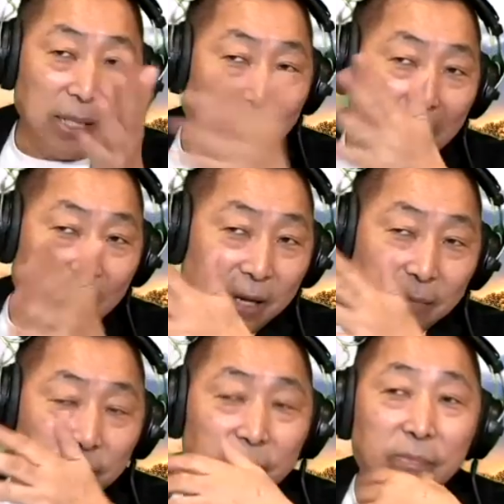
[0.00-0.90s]
大
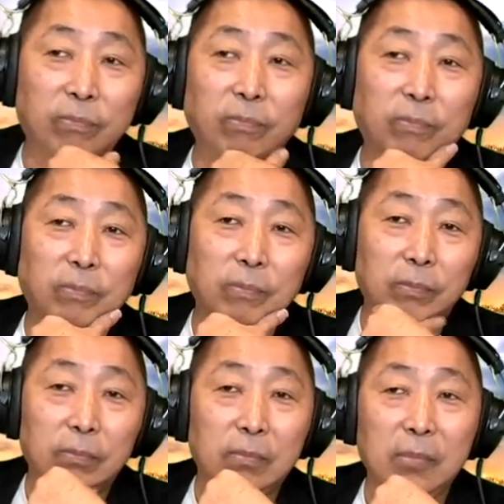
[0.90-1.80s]
概嗯，
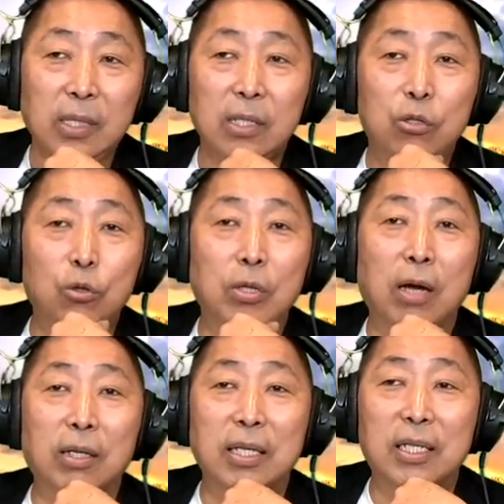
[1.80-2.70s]
重
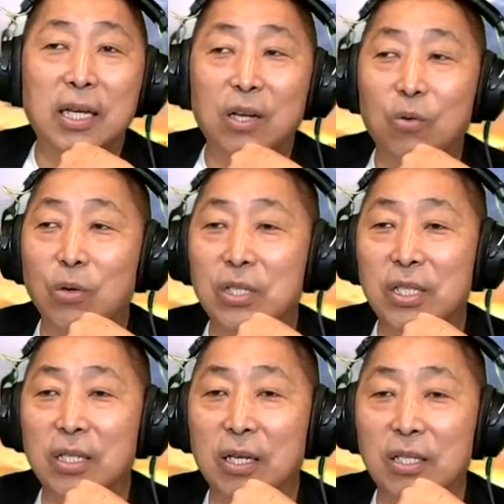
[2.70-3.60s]
要的一些的国
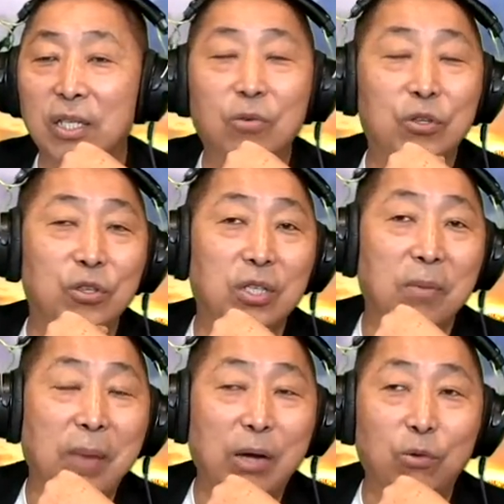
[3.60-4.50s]
际的新闻事
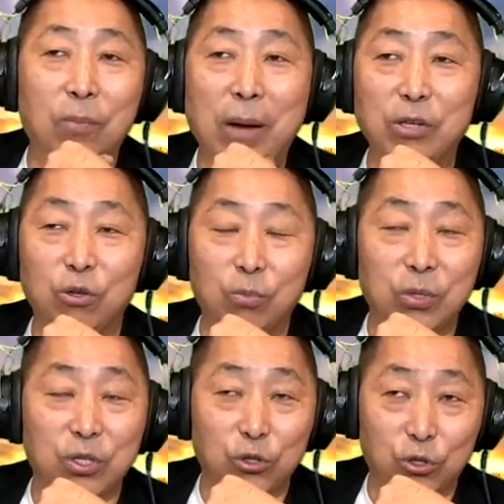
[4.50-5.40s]
件脉络八九
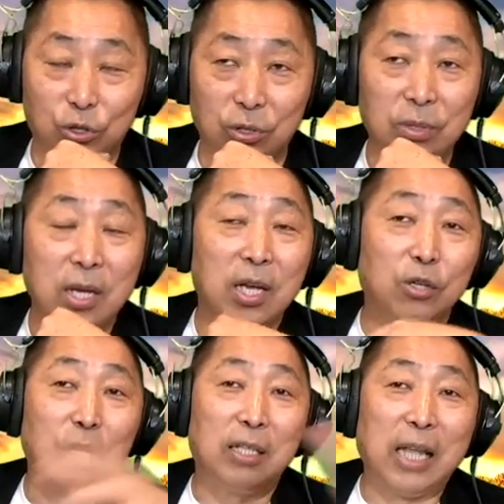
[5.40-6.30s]
不离十。
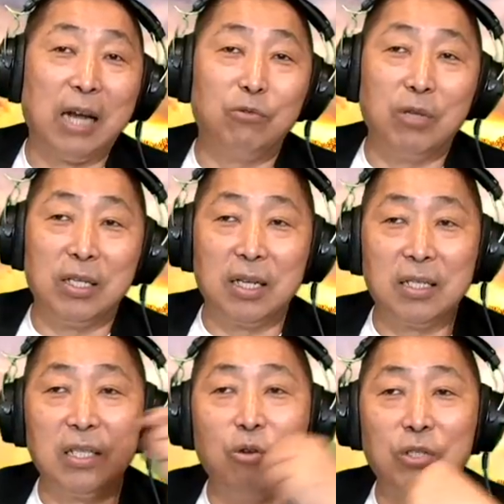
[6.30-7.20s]
就像大陆的这个
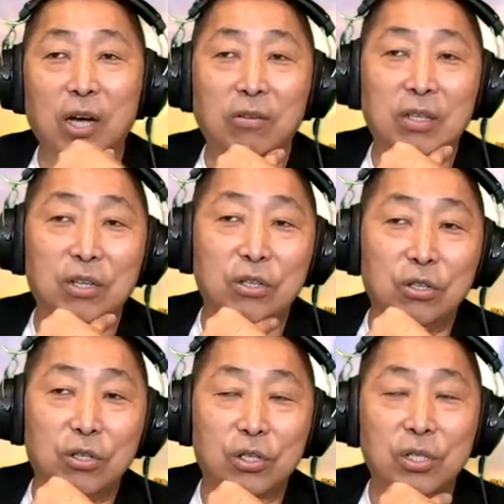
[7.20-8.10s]
四通桥的
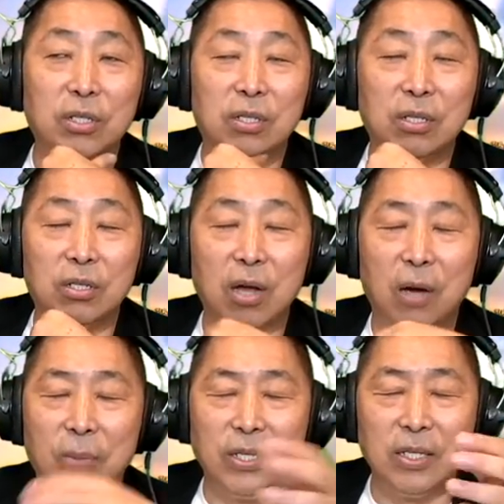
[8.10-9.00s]
事，
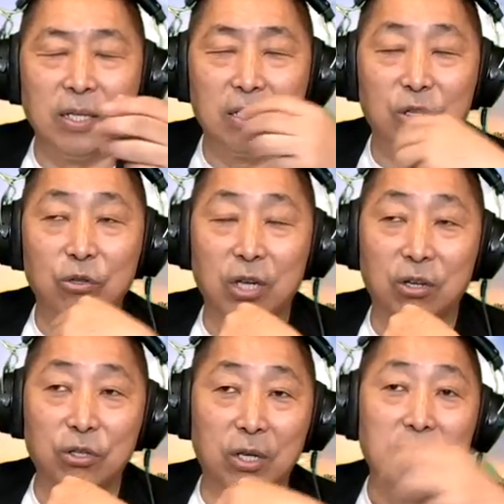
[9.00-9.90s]
呃，北京的四通桥
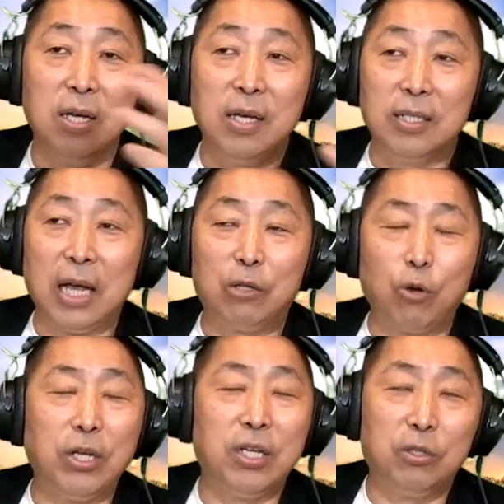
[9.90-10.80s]
的事儿，在
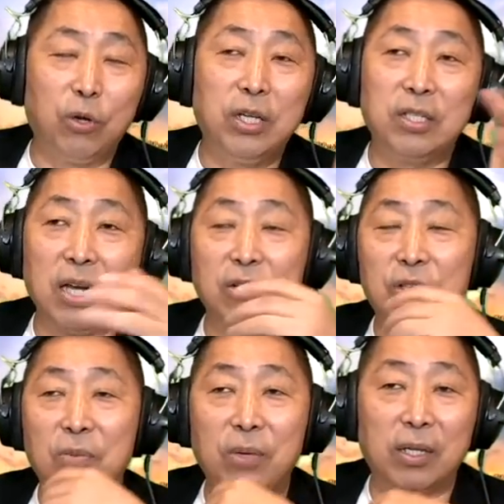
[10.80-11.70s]
推特推特上
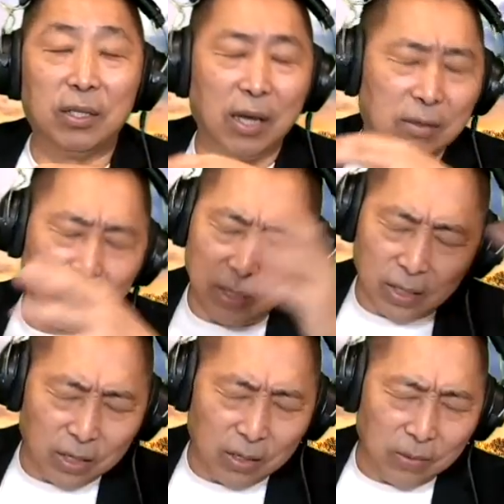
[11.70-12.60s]
上面呢，当然那
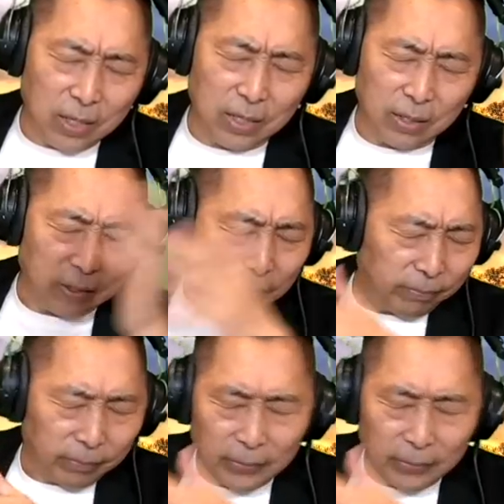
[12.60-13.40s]
个那个